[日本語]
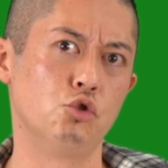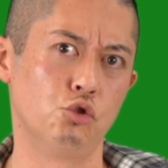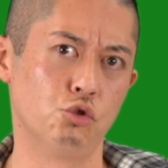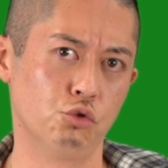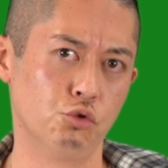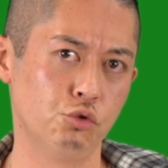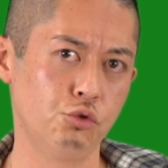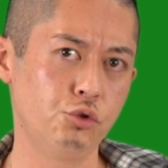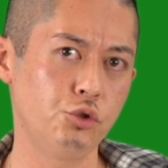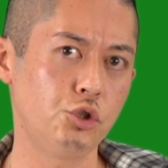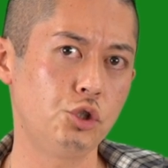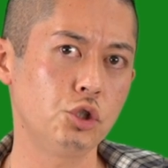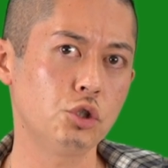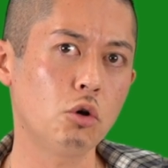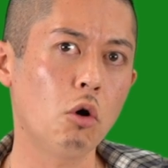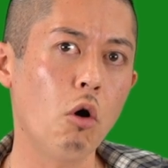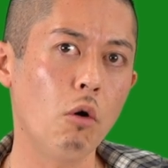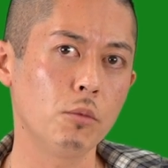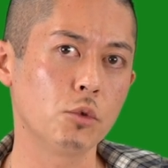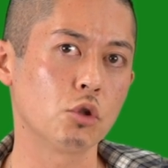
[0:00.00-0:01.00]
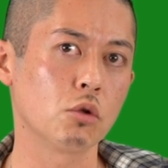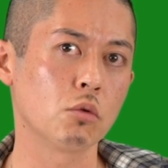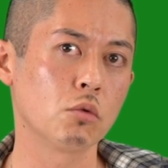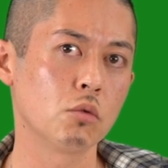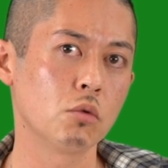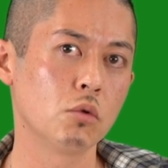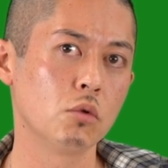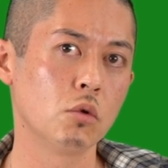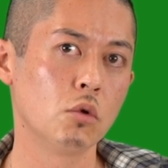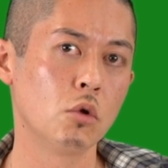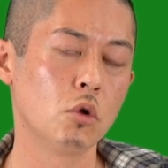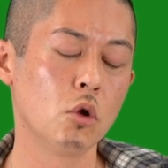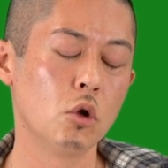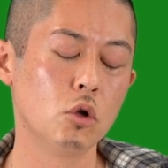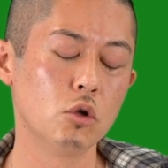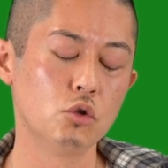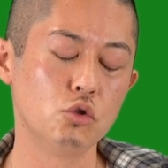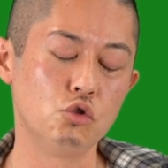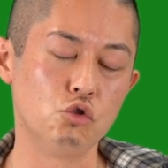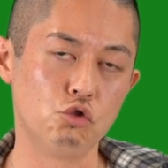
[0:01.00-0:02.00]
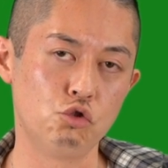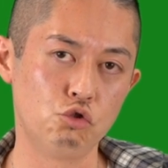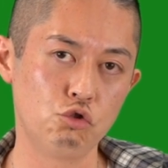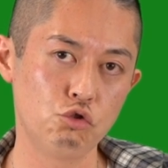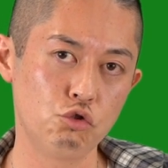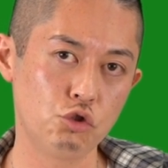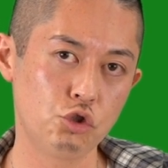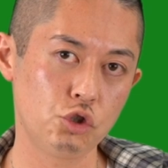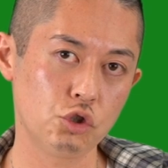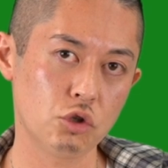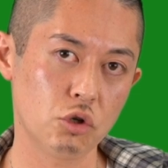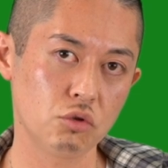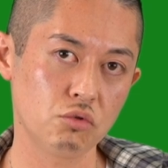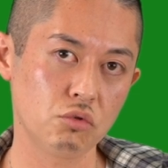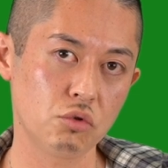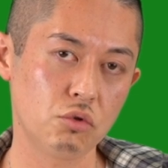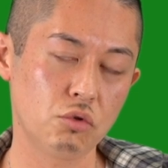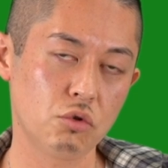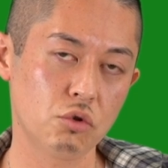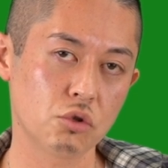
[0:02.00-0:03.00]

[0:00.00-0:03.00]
十字架みたいな。十字架の